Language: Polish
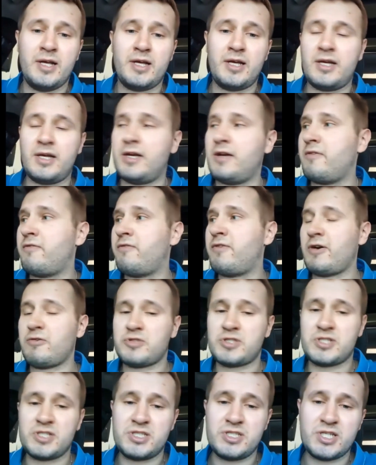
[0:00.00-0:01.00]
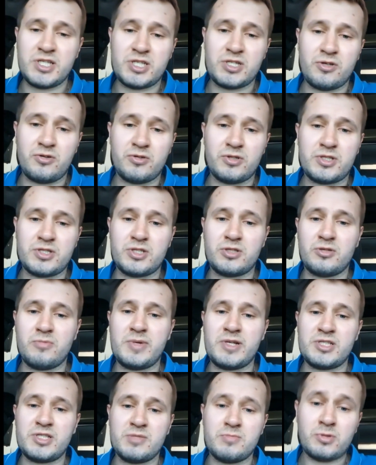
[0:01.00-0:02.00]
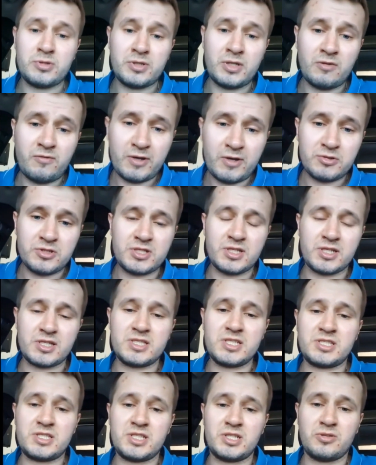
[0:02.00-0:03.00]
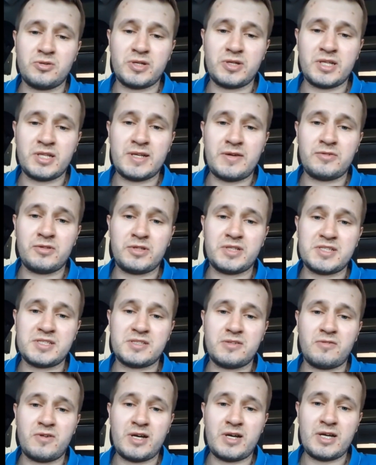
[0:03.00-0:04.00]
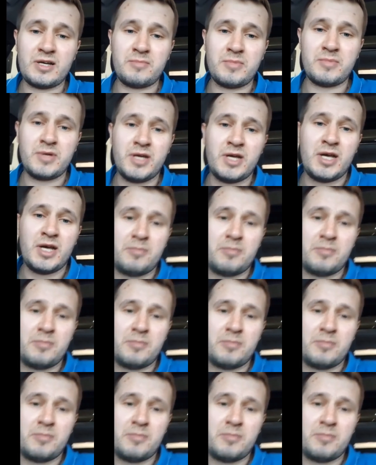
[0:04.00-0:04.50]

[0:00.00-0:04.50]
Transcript: e, V60, czy to będzie model V40, który niedawno testowałem,